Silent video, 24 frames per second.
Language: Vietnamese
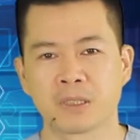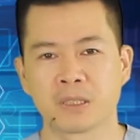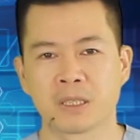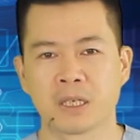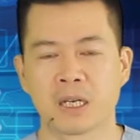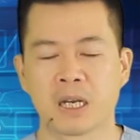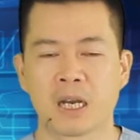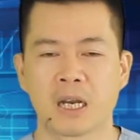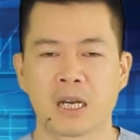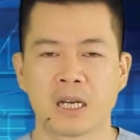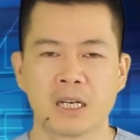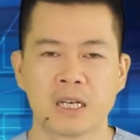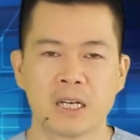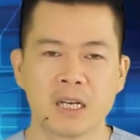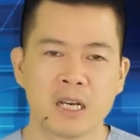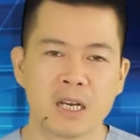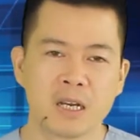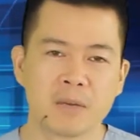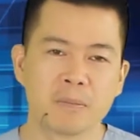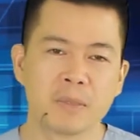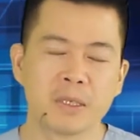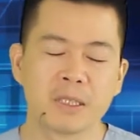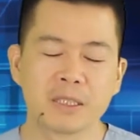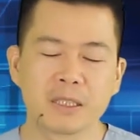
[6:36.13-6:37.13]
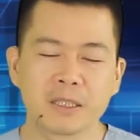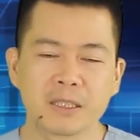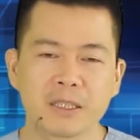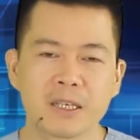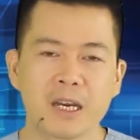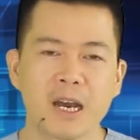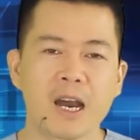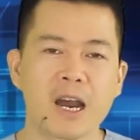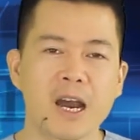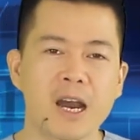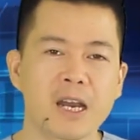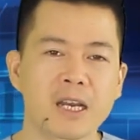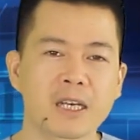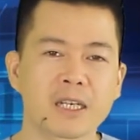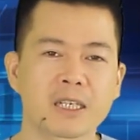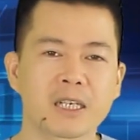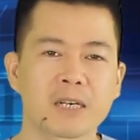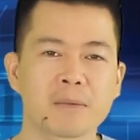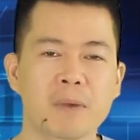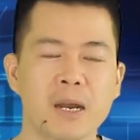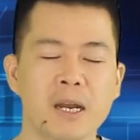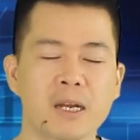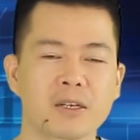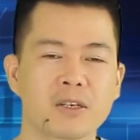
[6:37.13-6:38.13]
À, biến chứng thứ hai
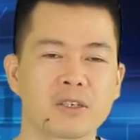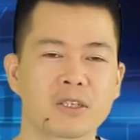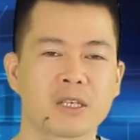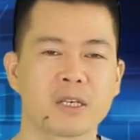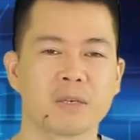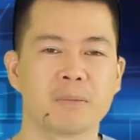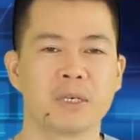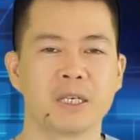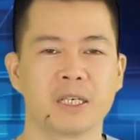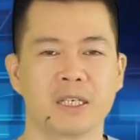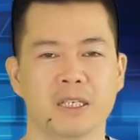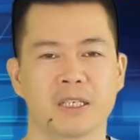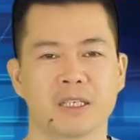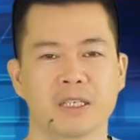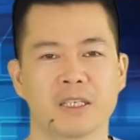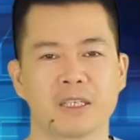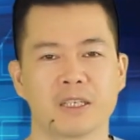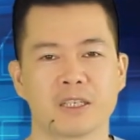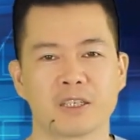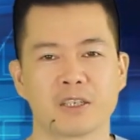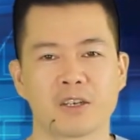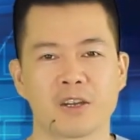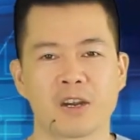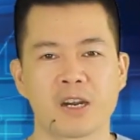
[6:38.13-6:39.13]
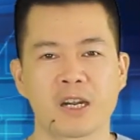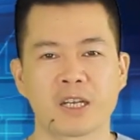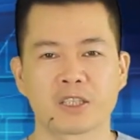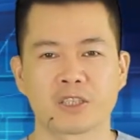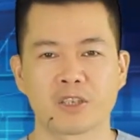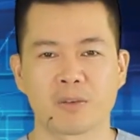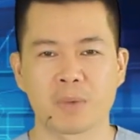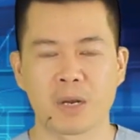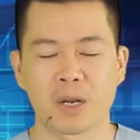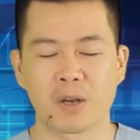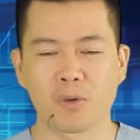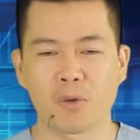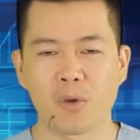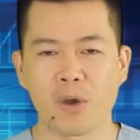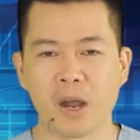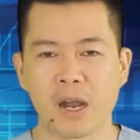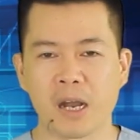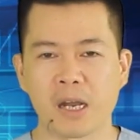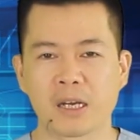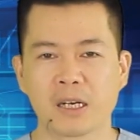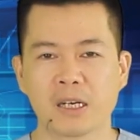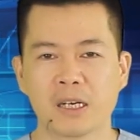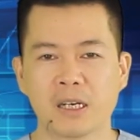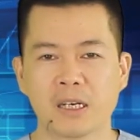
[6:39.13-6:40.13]
các bác có thể bị đó là sỏi bàng
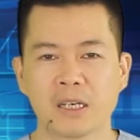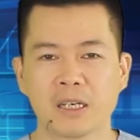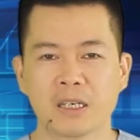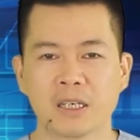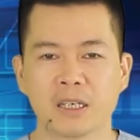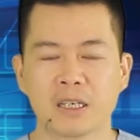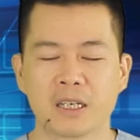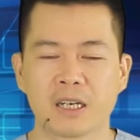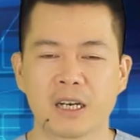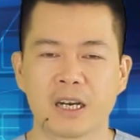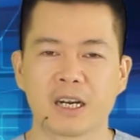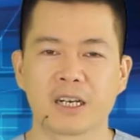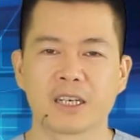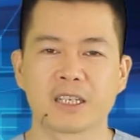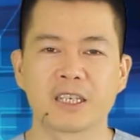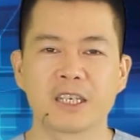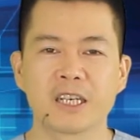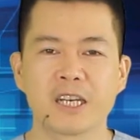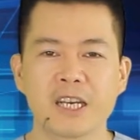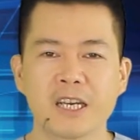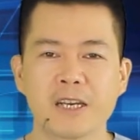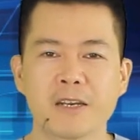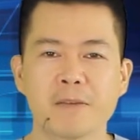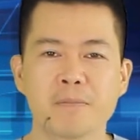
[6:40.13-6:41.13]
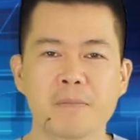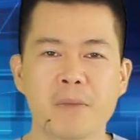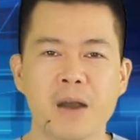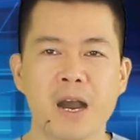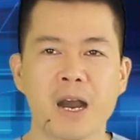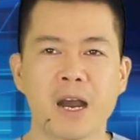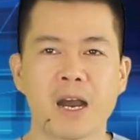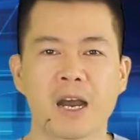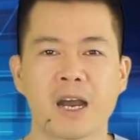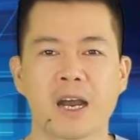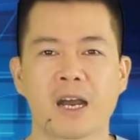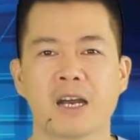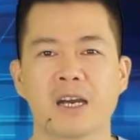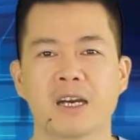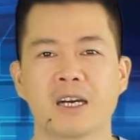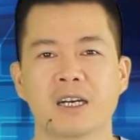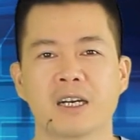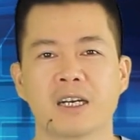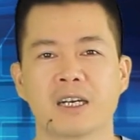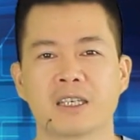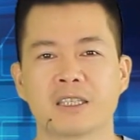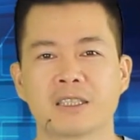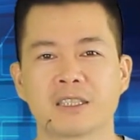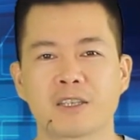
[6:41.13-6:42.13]
quang. À, khi mà
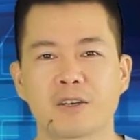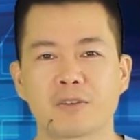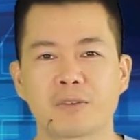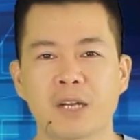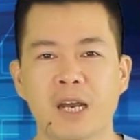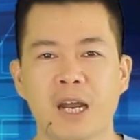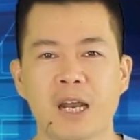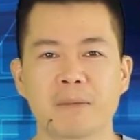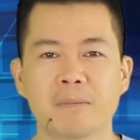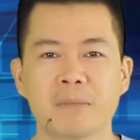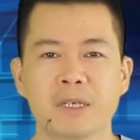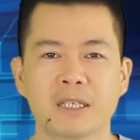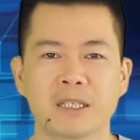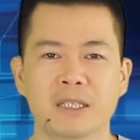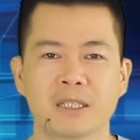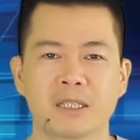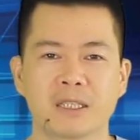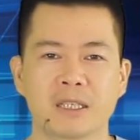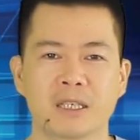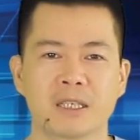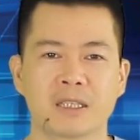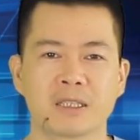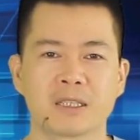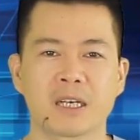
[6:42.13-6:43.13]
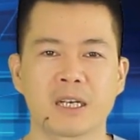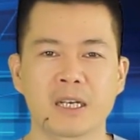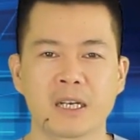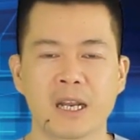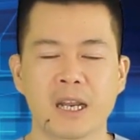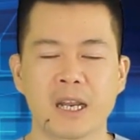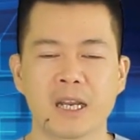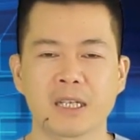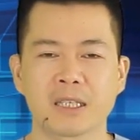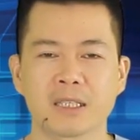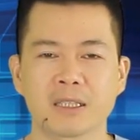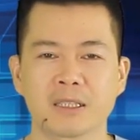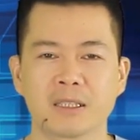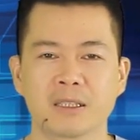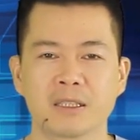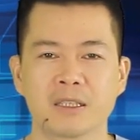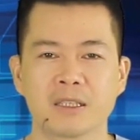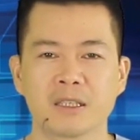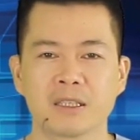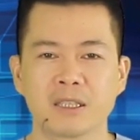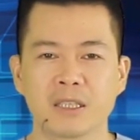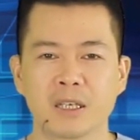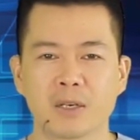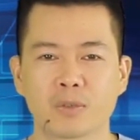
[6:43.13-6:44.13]
à, dòng đái bị à, tắc nghẽn,
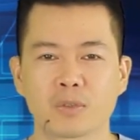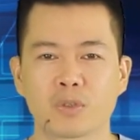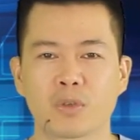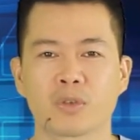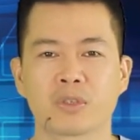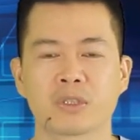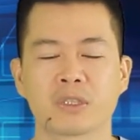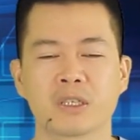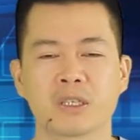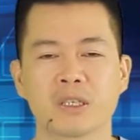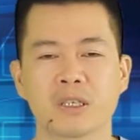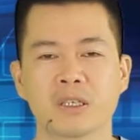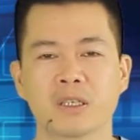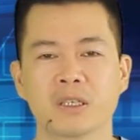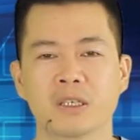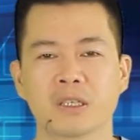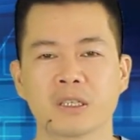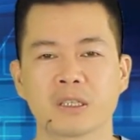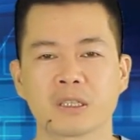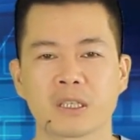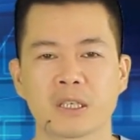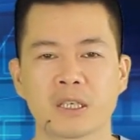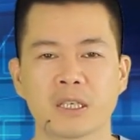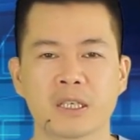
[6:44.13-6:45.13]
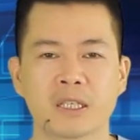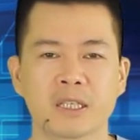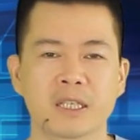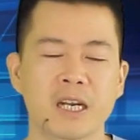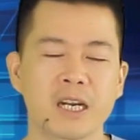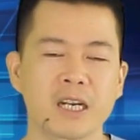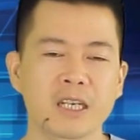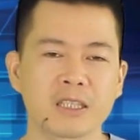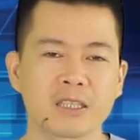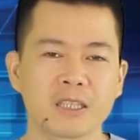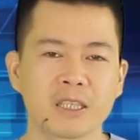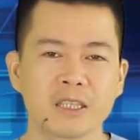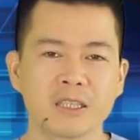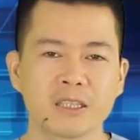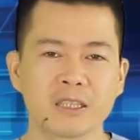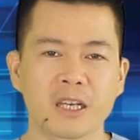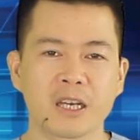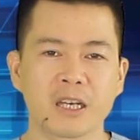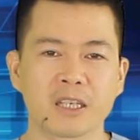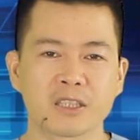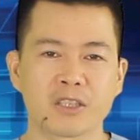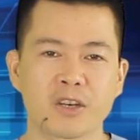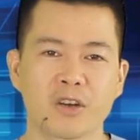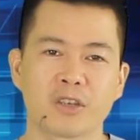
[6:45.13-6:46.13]
nước tiểu tồn dư thì các cái tinh
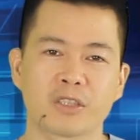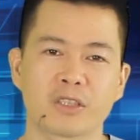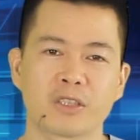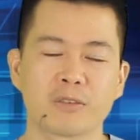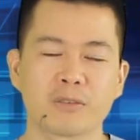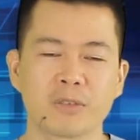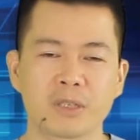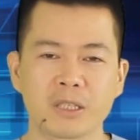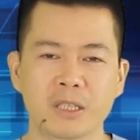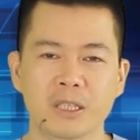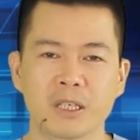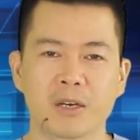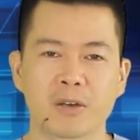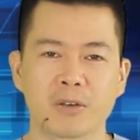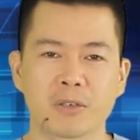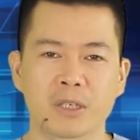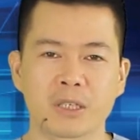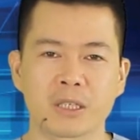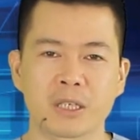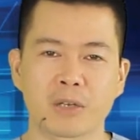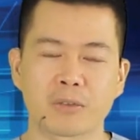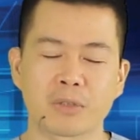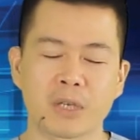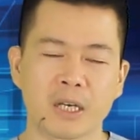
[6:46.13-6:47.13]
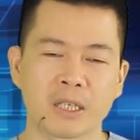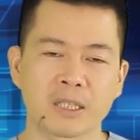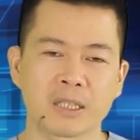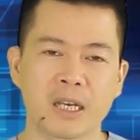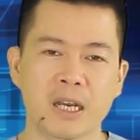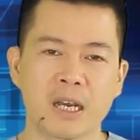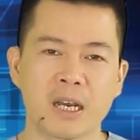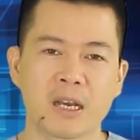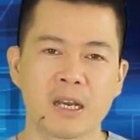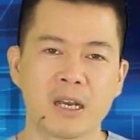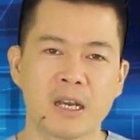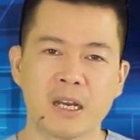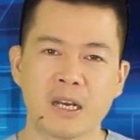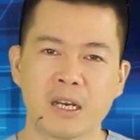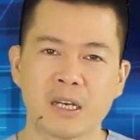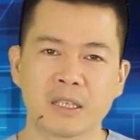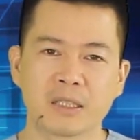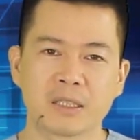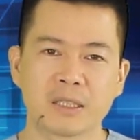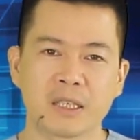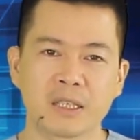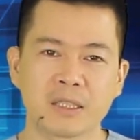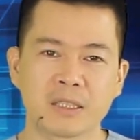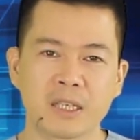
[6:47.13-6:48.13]
thể sỏi trong nước tiểu được đào thải ra
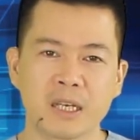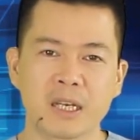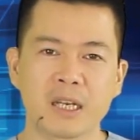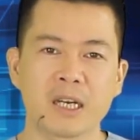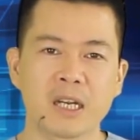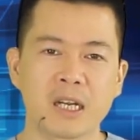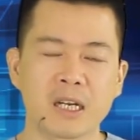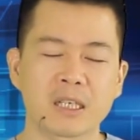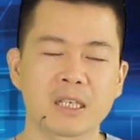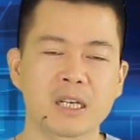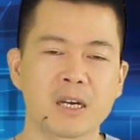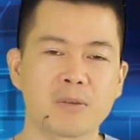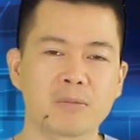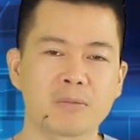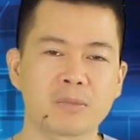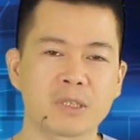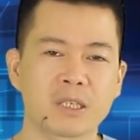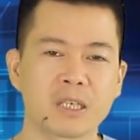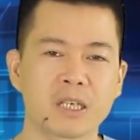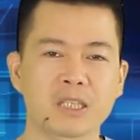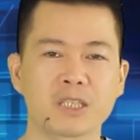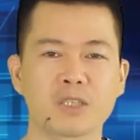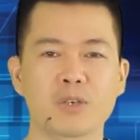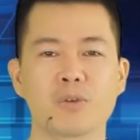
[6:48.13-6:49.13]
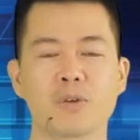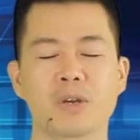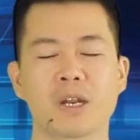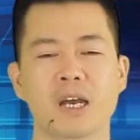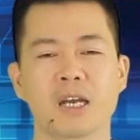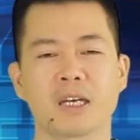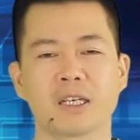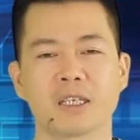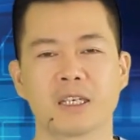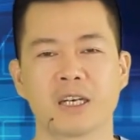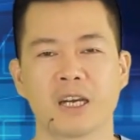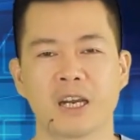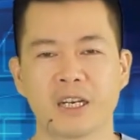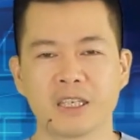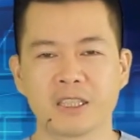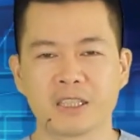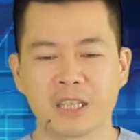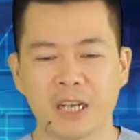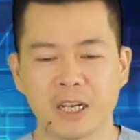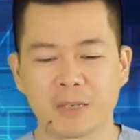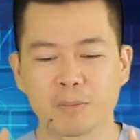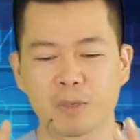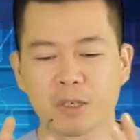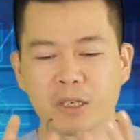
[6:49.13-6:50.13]
sẽ dễ lắng động, kết tụ lại,
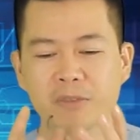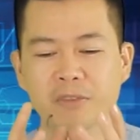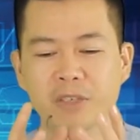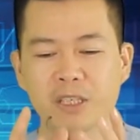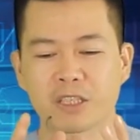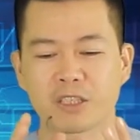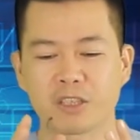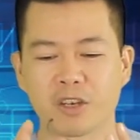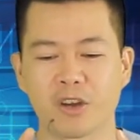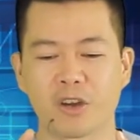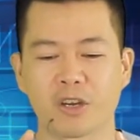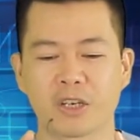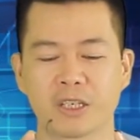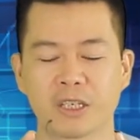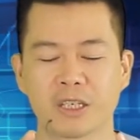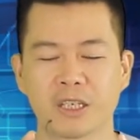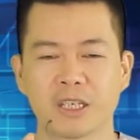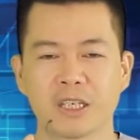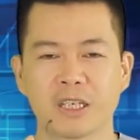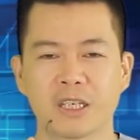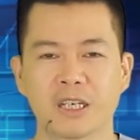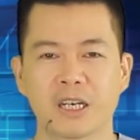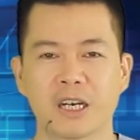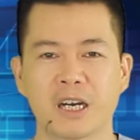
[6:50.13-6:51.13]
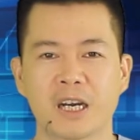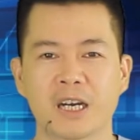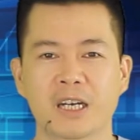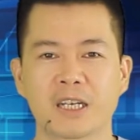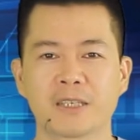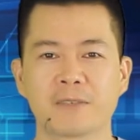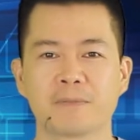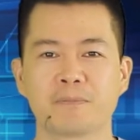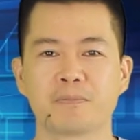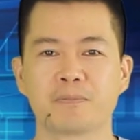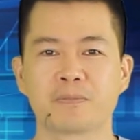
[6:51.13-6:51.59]
hình thành một cái viên sỏi. Đấy.